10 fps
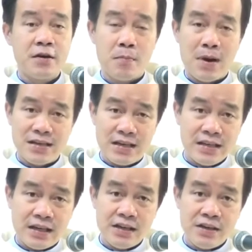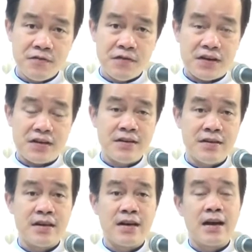mà chẳng những đứng
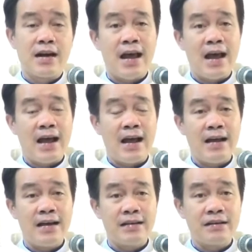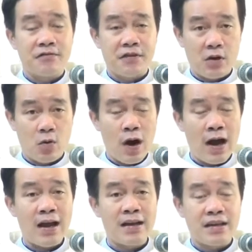vững đã vượt
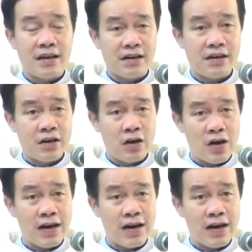qua những khó